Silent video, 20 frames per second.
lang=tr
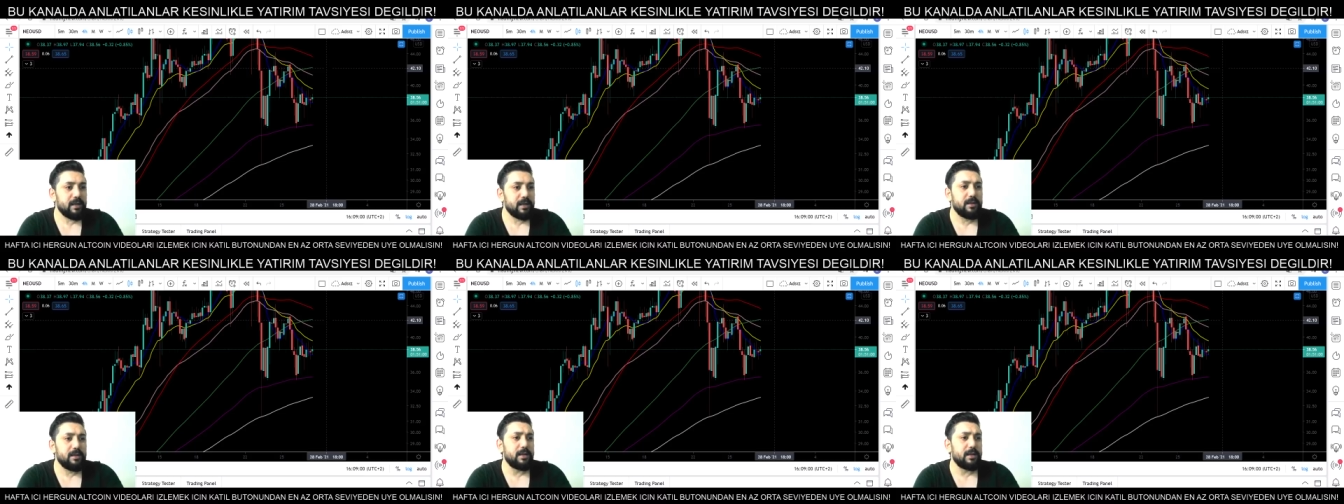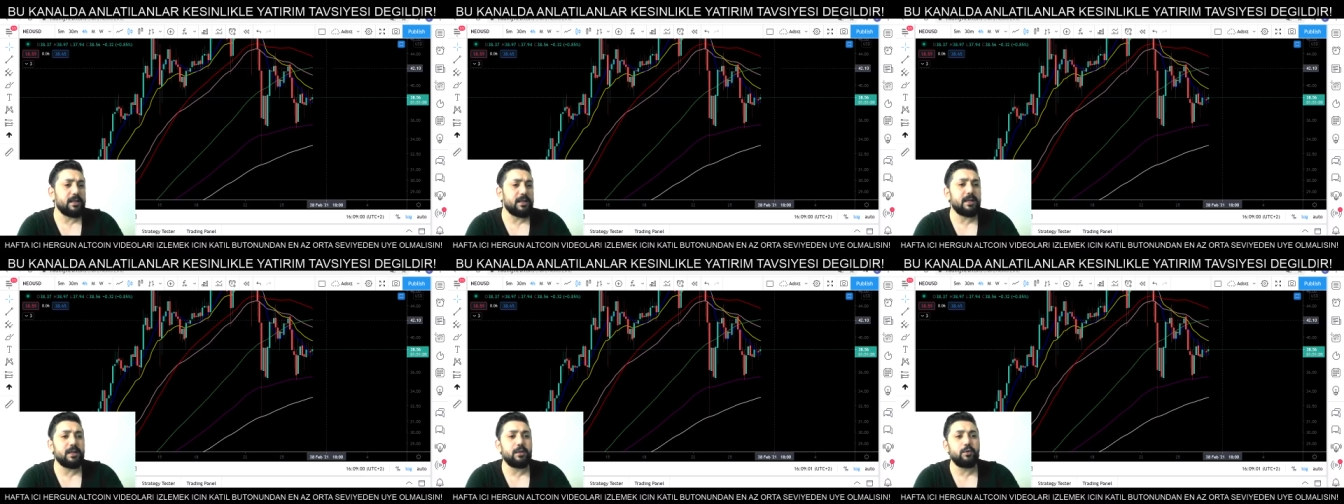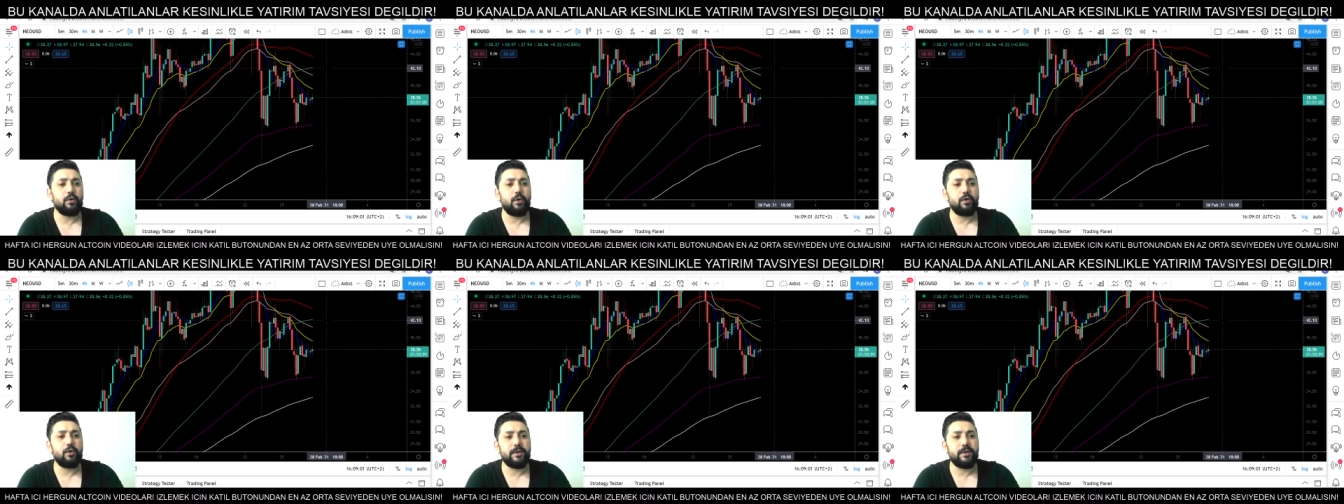
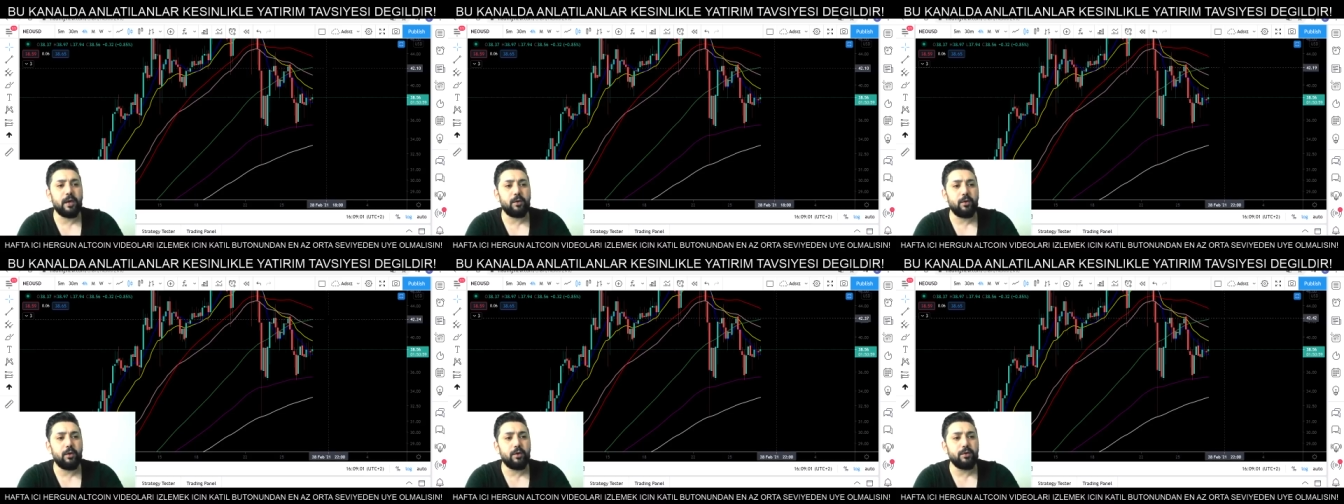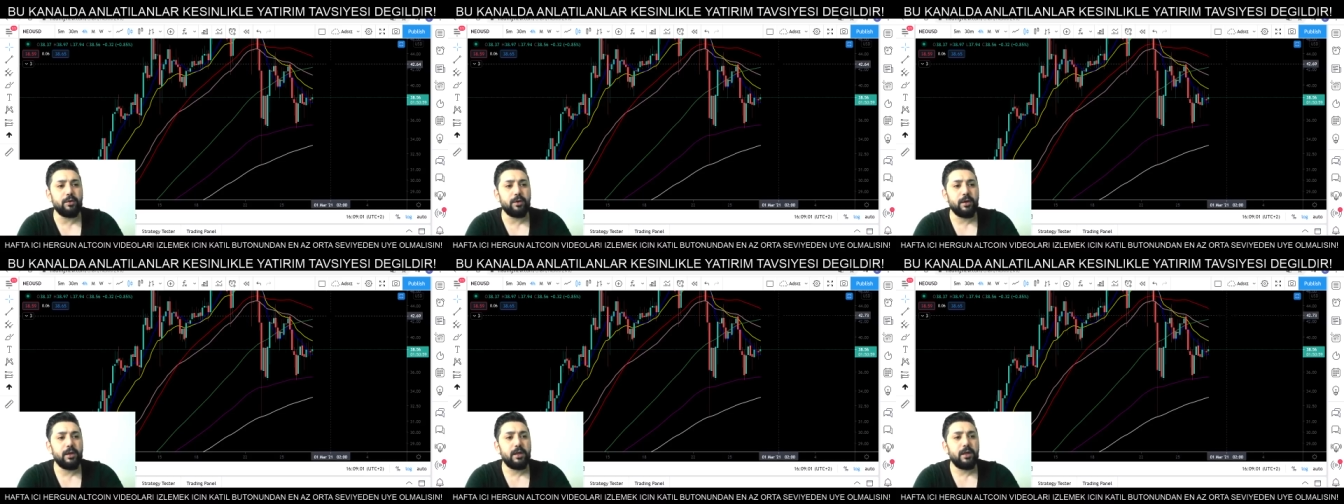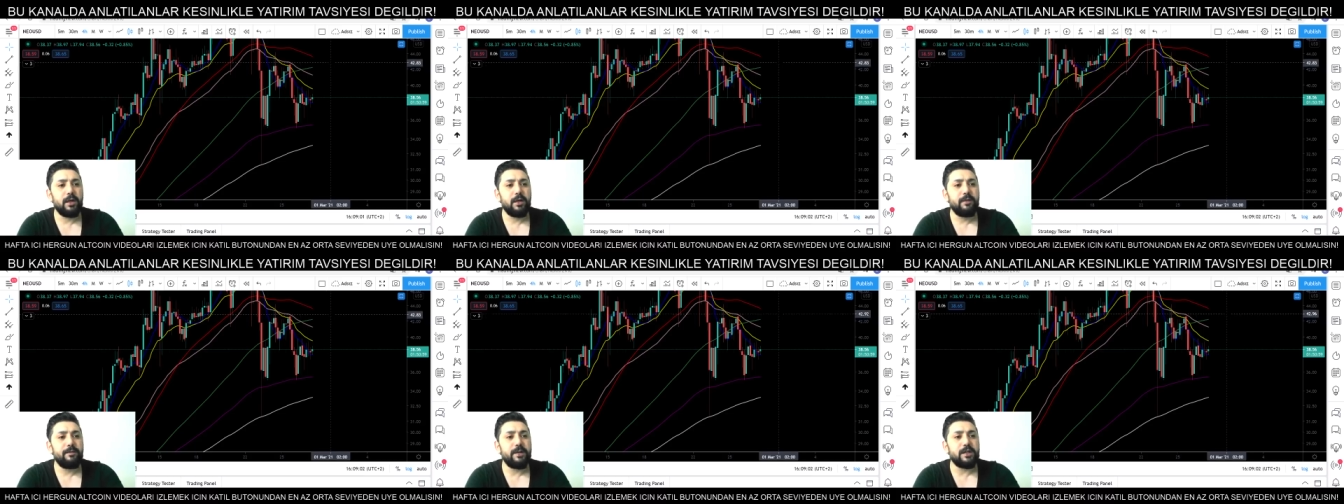42.10
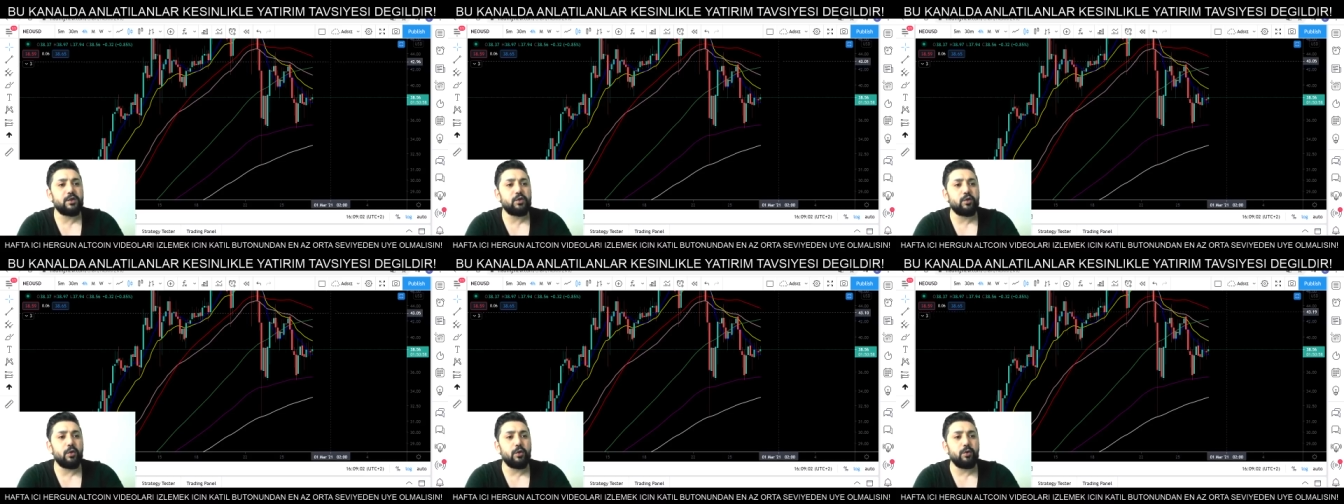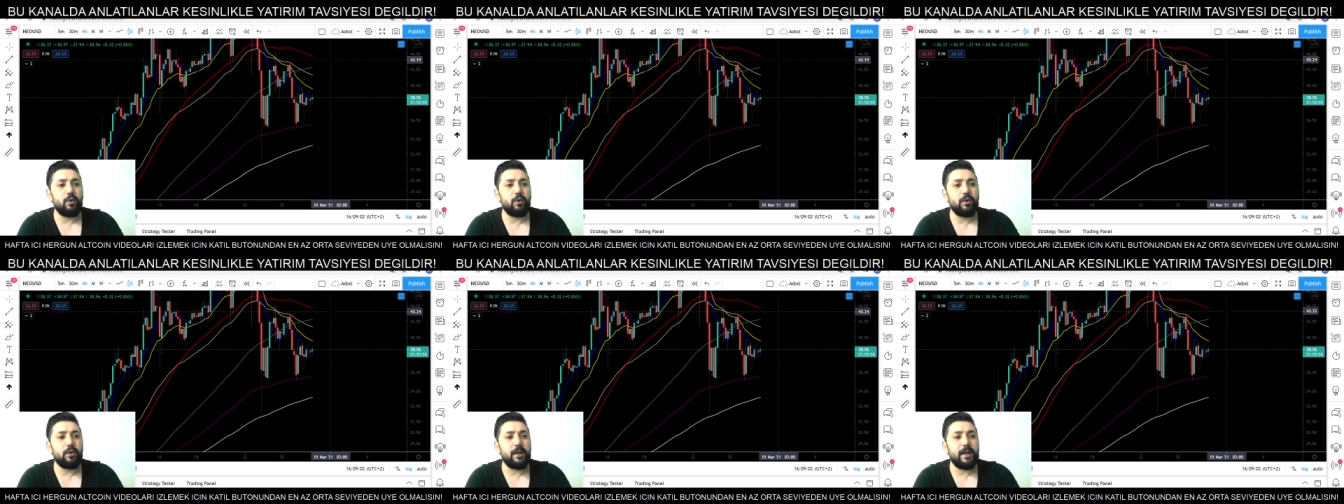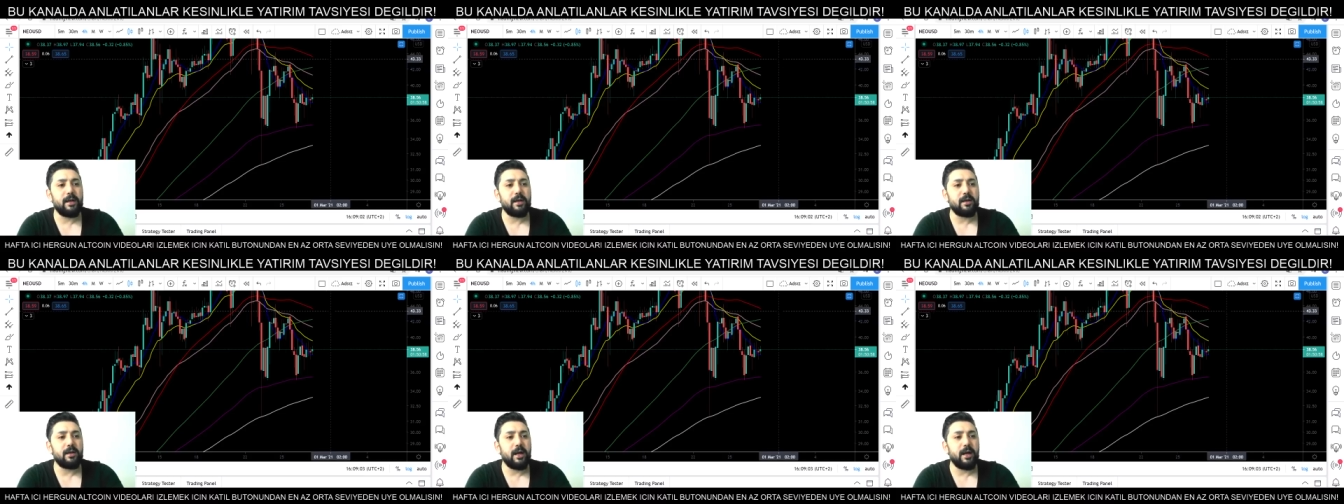ve son
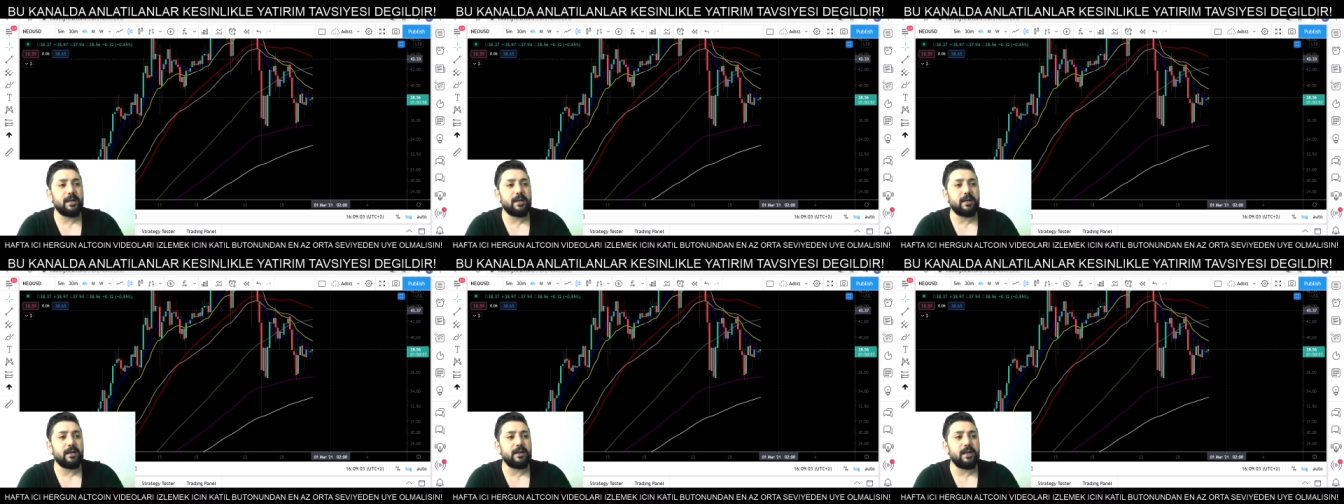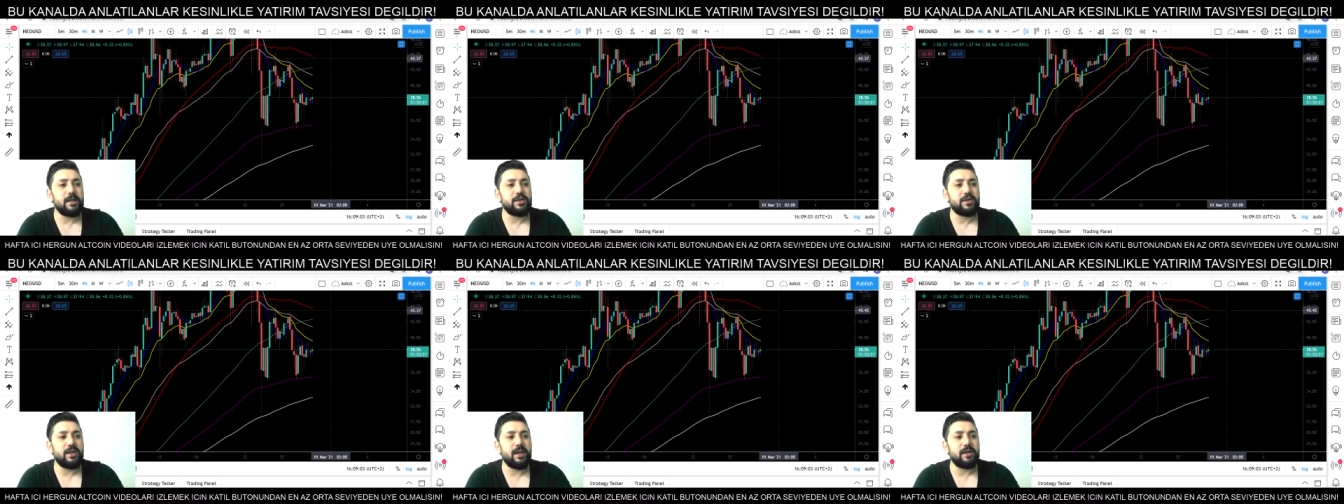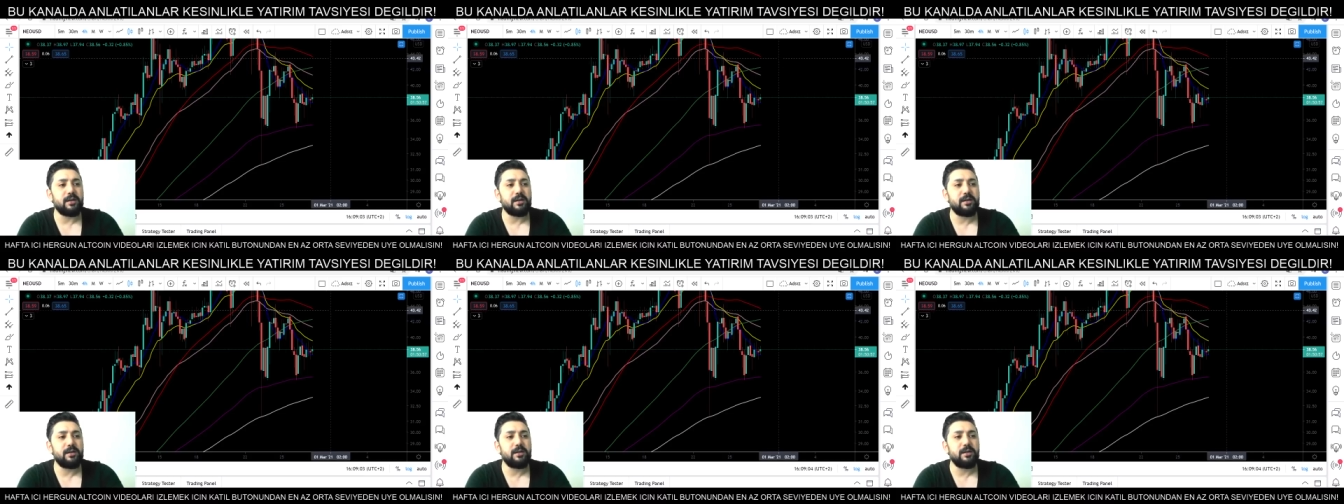olarak arkadaşlar